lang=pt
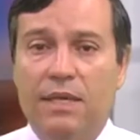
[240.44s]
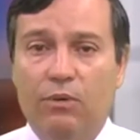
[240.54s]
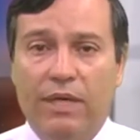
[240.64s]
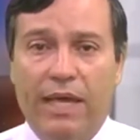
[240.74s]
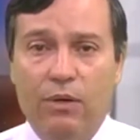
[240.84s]

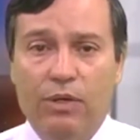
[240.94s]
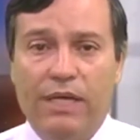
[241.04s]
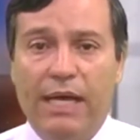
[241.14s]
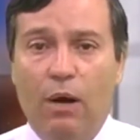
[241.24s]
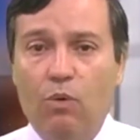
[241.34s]
eu quero
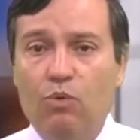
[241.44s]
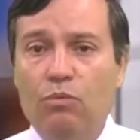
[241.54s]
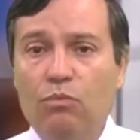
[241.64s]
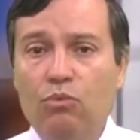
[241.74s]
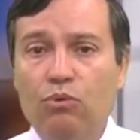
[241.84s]
que
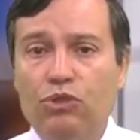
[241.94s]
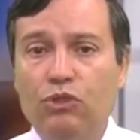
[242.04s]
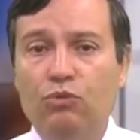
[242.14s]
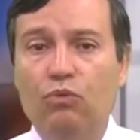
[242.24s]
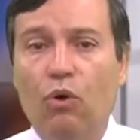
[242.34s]
algo mude
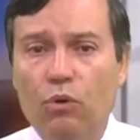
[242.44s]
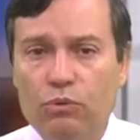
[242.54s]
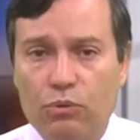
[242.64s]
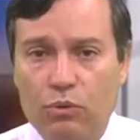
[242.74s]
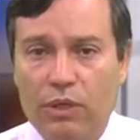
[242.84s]
no
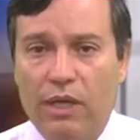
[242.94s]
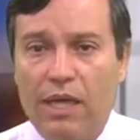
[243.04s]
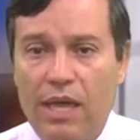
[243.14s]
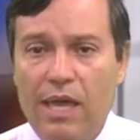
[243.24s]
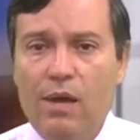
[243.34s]
outro,
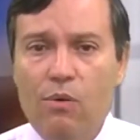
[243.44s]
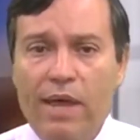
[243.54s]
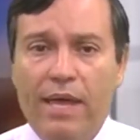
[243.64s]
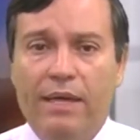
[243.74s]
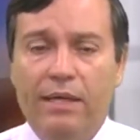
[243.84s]
eu
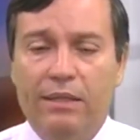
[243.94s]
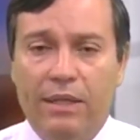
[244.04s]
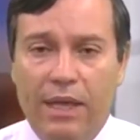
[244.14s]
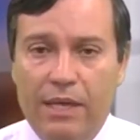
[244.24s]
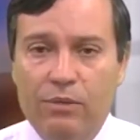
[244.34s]
é que
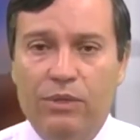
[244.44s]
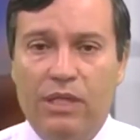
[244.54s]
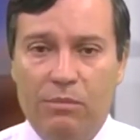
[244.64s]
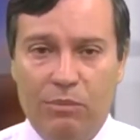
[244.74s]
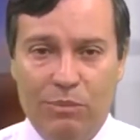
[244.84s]
tenho
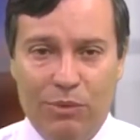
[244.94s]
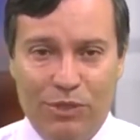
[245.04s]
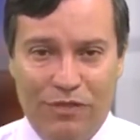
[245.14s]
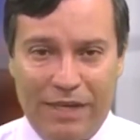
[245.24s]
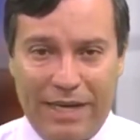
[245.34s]
que me
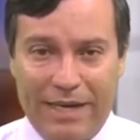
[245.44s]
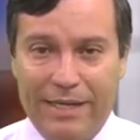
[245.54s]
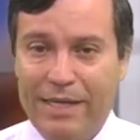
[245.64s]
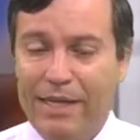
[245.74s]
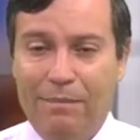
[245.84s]
modificar.
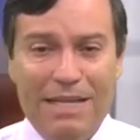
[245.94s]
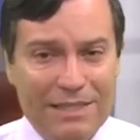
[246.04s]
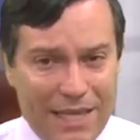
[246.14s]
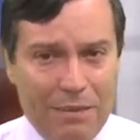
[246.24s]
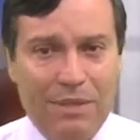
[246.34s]
Mas
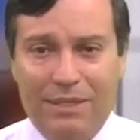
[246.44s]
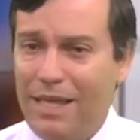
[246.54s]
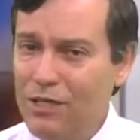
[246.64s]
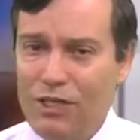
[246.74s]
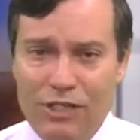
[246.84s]
sabe que
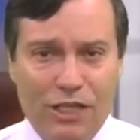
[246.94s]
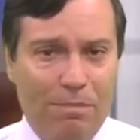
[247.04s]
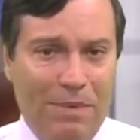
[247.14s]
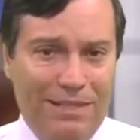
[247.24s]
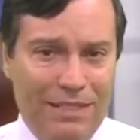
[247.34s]
tem gente que
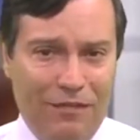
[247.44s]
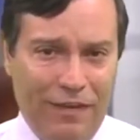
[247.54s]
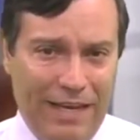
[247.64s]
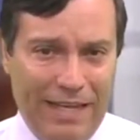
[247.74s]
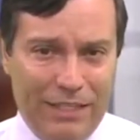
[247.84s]
pensa
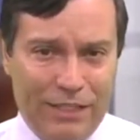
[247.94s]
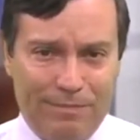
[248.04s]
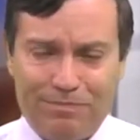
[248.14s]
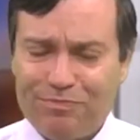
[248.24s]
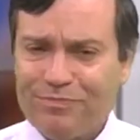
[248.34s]
diferente.
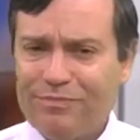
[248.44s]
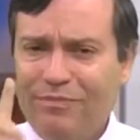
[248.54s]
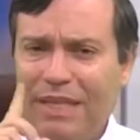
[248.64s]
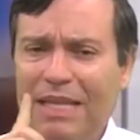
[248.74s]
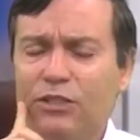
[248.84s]

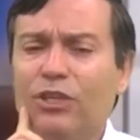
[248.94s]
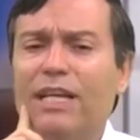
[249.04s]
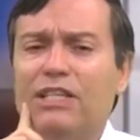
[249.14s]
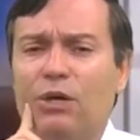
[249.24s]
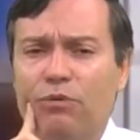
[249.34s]
A
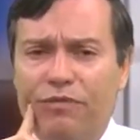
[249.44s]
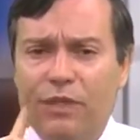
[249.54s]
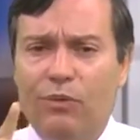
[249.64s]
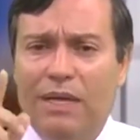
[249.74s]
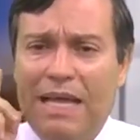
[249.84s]
senhora já
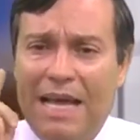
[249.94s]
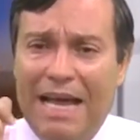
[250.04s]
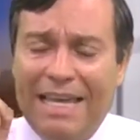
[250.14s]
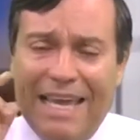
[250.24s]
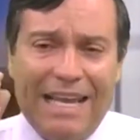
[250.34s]
ouviu
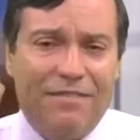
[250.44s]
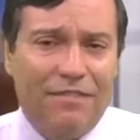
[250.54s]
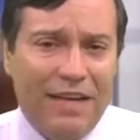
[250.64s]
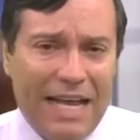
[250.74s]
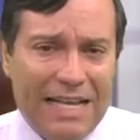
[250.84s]
aquela
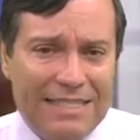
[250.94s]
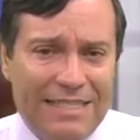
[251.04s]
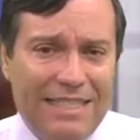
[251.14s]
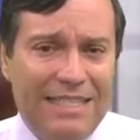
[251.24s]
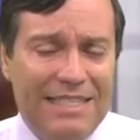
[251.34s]

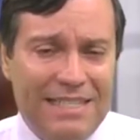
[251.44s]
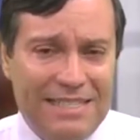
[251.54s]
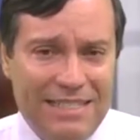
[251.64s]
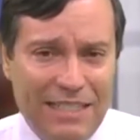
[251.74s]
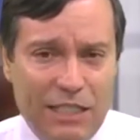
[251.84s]
frase que diz
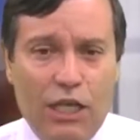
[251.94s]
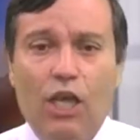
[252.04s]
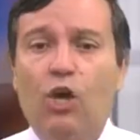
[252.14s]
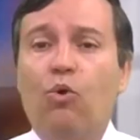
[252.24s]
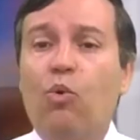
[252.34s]
assim:
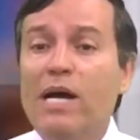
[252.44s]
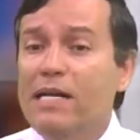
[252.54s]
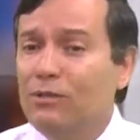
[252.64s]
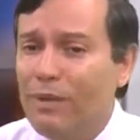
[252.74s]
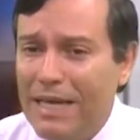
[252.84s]

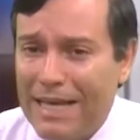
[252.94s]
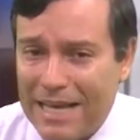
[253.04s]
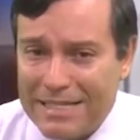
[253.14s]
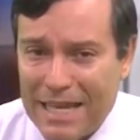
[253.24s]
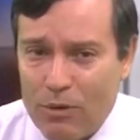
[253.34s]
quando ele
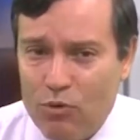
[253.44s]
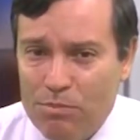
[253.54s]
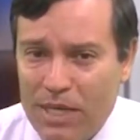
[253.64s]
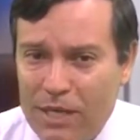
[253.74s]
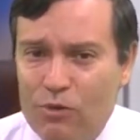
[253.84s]
casar
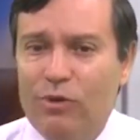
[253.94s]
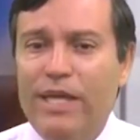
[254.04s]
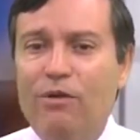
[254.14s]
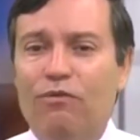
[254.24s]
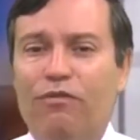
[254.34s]
comigo,
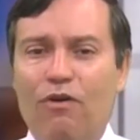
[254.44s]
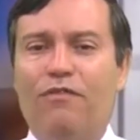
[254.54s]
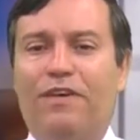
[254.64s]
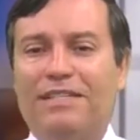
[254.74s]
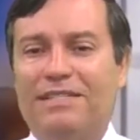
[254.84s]
eu vou
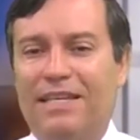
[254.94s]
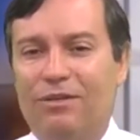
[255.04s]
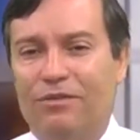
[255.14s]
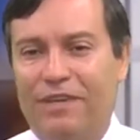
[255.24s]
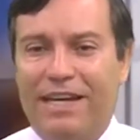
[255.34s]

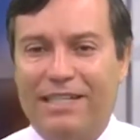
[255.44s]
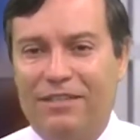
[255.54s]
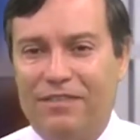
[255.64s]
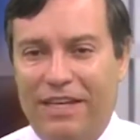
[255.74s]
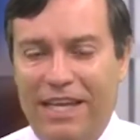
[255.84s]
fazê-lo ficar
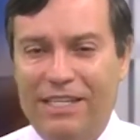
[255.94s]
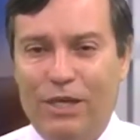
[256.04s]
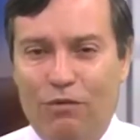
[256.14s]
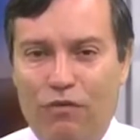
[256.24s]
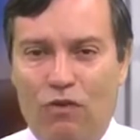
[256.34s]

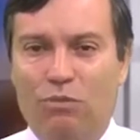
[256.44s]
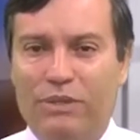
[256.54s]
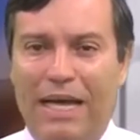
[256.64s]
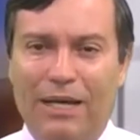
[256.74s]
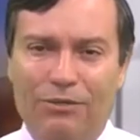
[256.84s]
diferente, eu vou
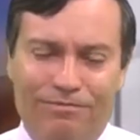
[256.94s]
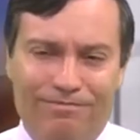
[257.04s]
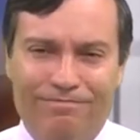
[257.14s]
mudá-lo?